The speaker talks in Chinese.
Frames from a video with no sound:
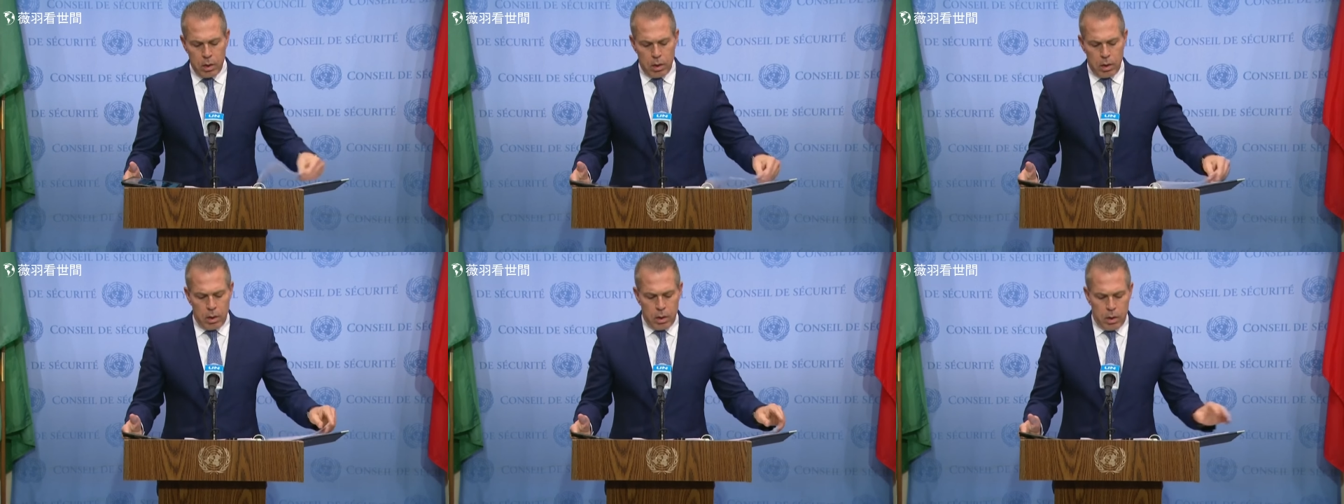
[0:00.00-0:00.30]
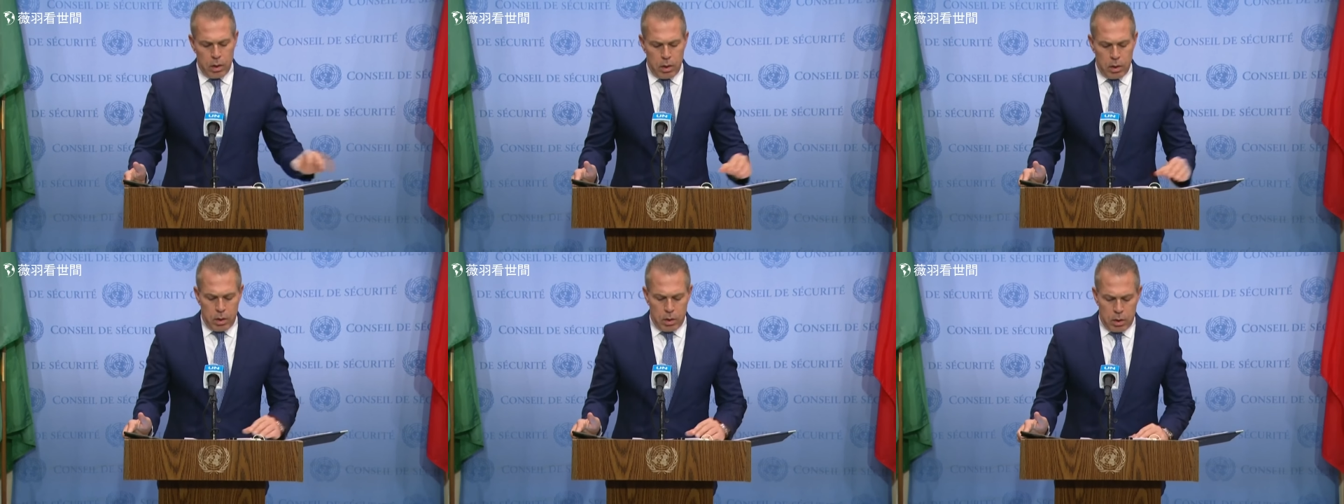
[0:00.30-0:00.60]
其
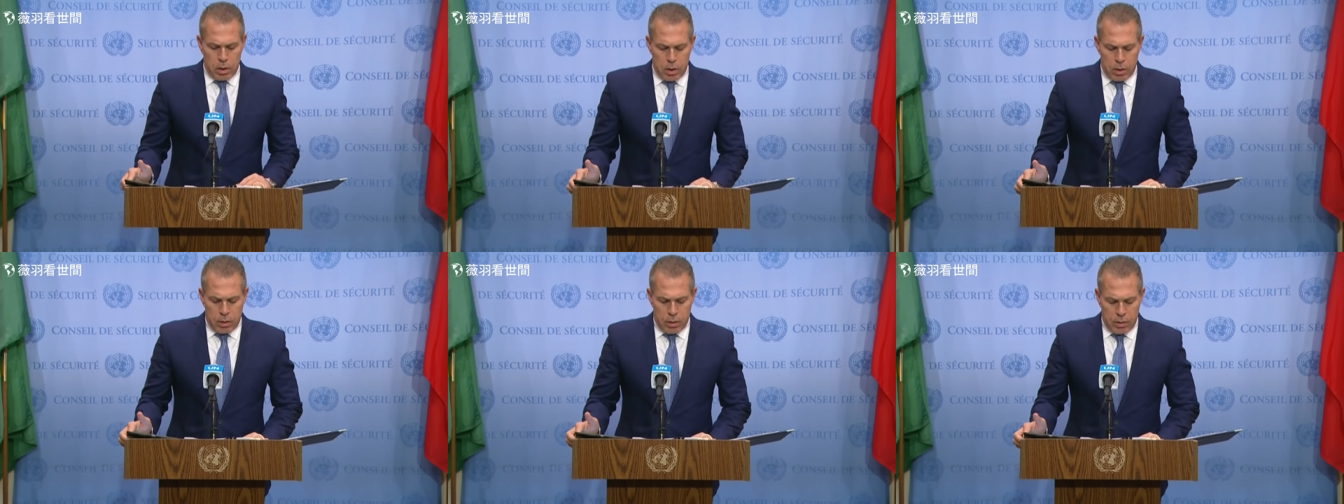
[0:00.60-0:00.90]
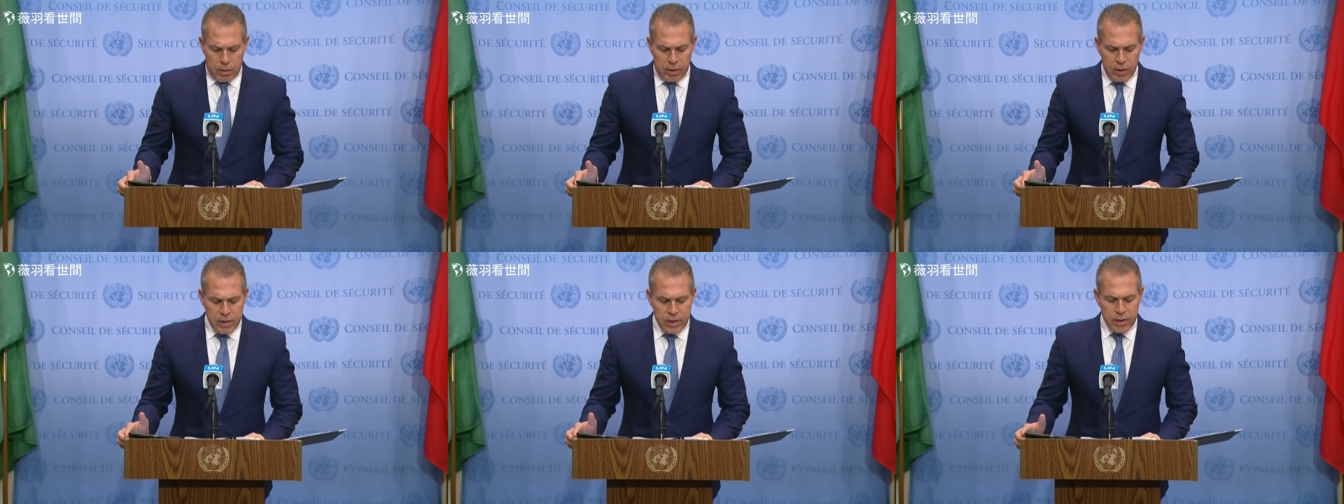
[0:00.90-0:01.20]
实以色列
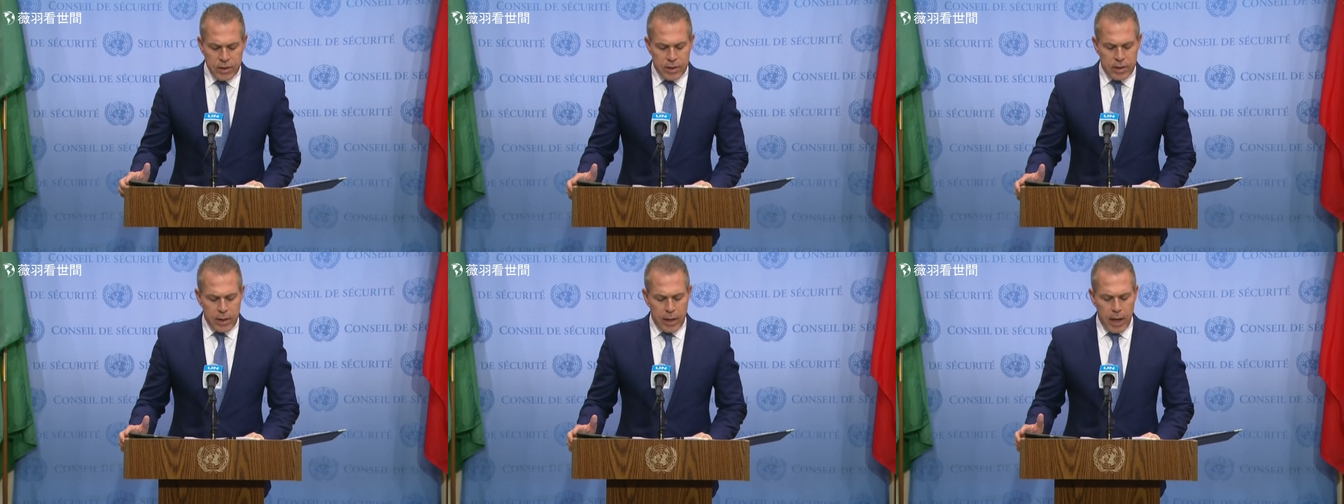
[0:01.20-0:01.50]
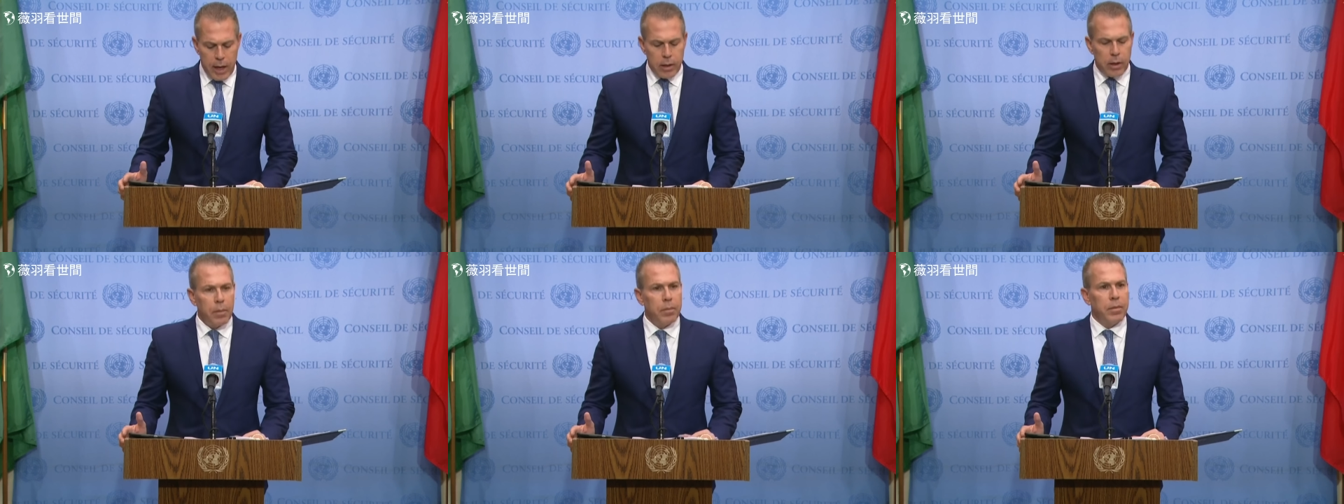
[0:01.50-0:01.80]
的目标
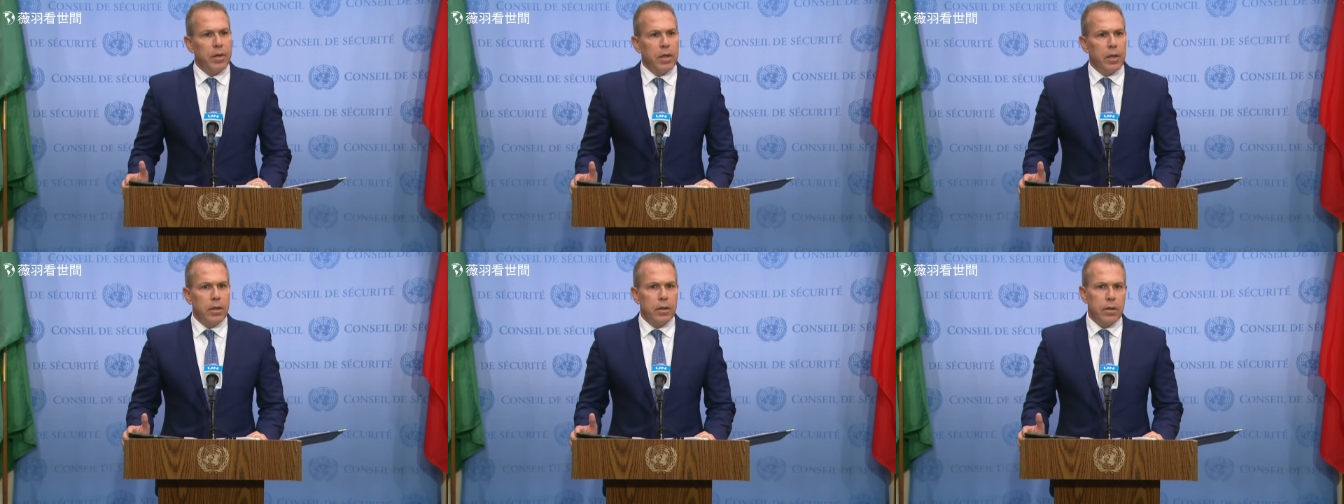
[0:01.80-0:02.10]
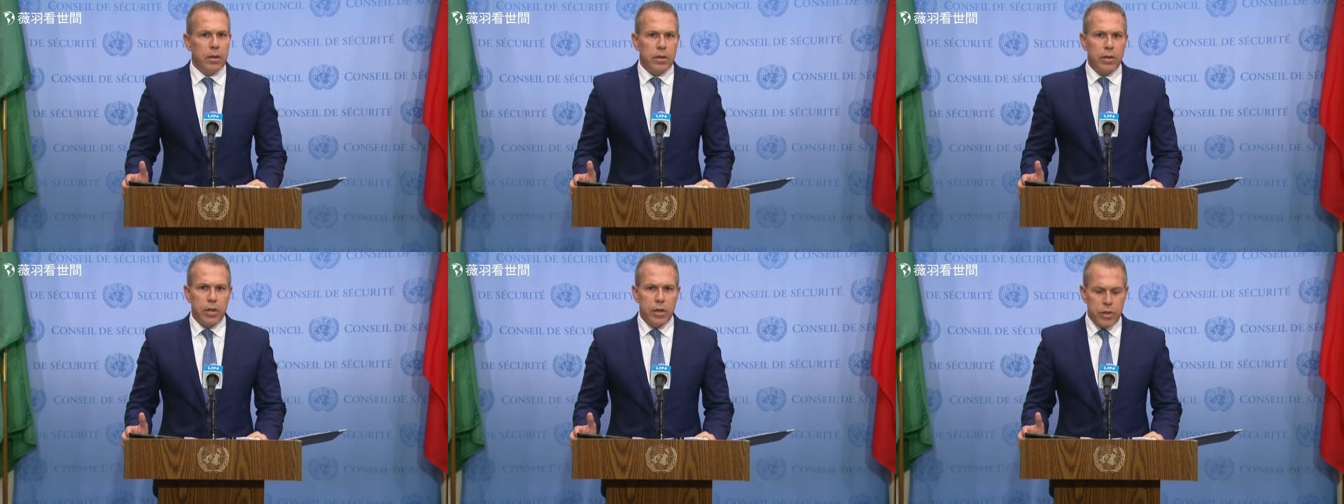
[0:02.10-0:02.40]
仅仅是哈马
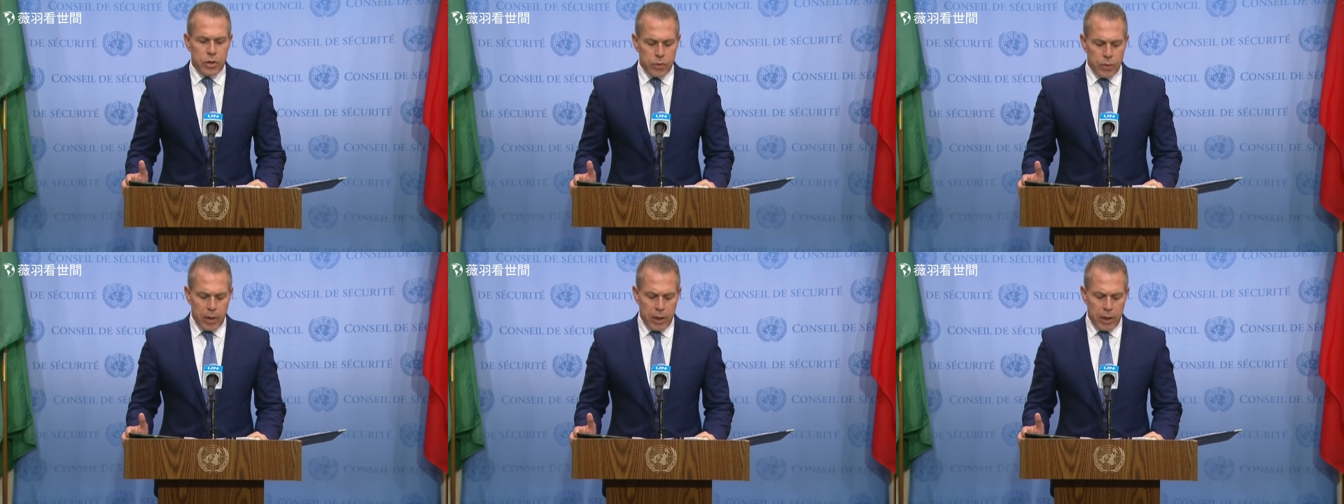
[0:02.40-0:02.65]
斯。